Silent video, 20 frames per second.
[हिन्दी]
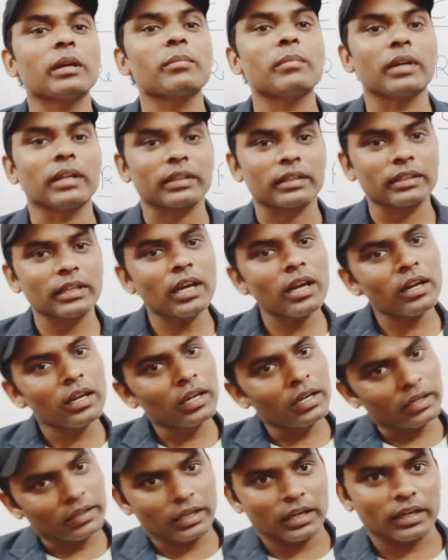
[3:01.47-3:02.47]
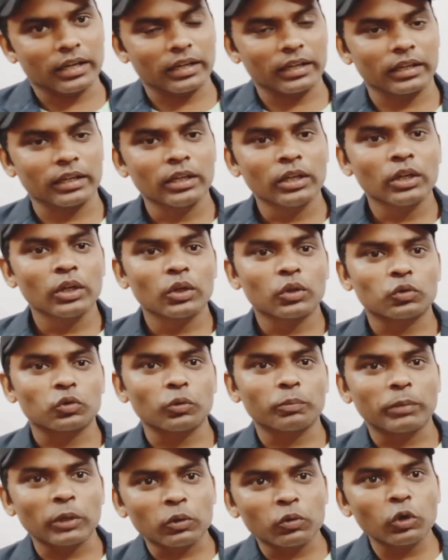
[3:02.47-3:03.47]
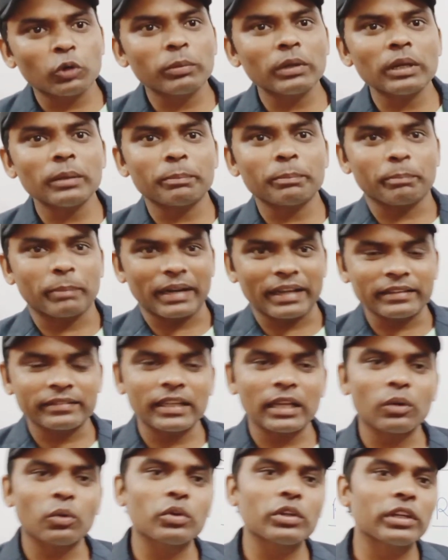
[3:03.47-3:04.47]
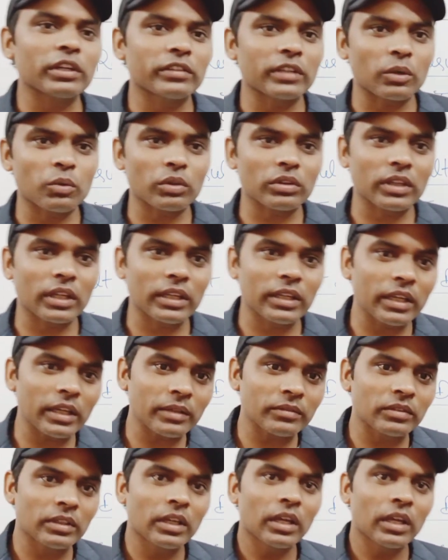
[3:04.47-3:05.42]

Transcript: हम गलतियाँ ना करें तो बिल्कुल भी परेशान होने की ज़रूरत नहीं है